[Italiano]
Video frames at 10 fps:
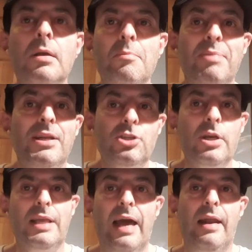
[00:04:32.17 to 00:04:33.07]
per
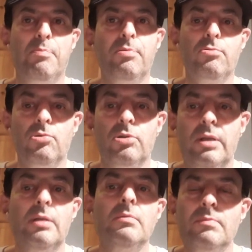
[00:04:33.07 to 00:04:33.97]
cercare appunto
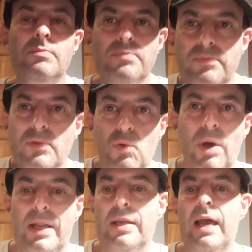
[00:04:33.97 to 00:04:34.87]
di
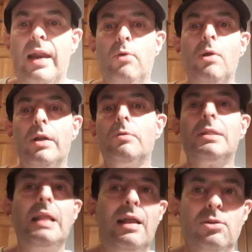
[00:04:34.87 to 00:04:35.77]
guadagnare quel
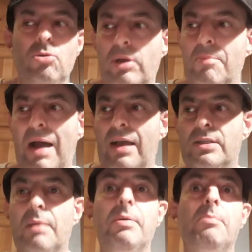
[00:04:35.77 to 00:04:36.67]
tanto che
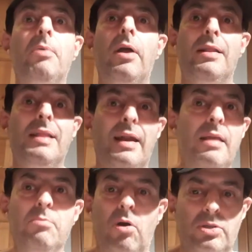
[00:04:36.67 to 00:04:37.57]
basta per poi andare
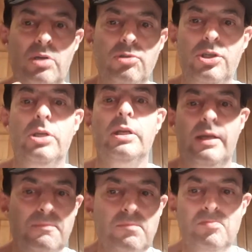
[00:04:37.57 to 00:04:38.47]
ai boss e
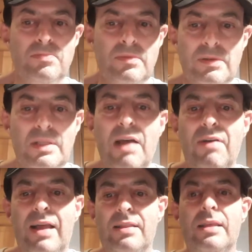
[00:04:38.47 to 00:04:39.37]
uscire
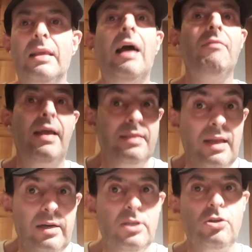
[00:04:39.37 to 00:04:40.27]
davanti a
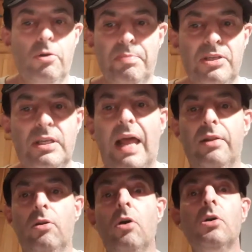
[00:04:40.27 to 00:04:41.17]
Vettel
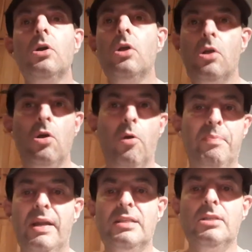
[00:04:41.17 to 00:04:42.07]
risorpassandolo.
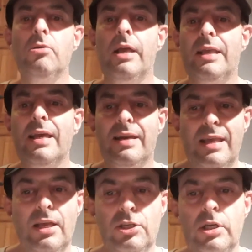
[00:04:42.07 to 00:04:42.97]
Operazione che
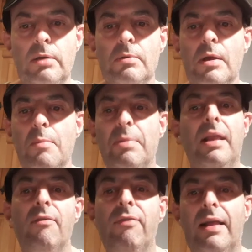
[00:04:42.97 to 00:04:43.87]
riesce
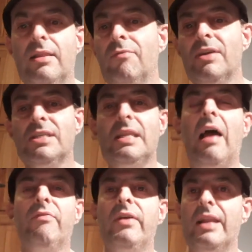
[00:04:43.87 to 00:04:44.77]
perché infatti
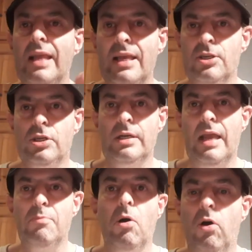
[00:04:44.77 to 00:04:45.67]
Verstappen esce
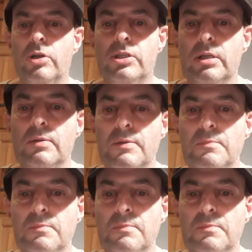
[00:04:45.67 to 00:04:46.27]
dai box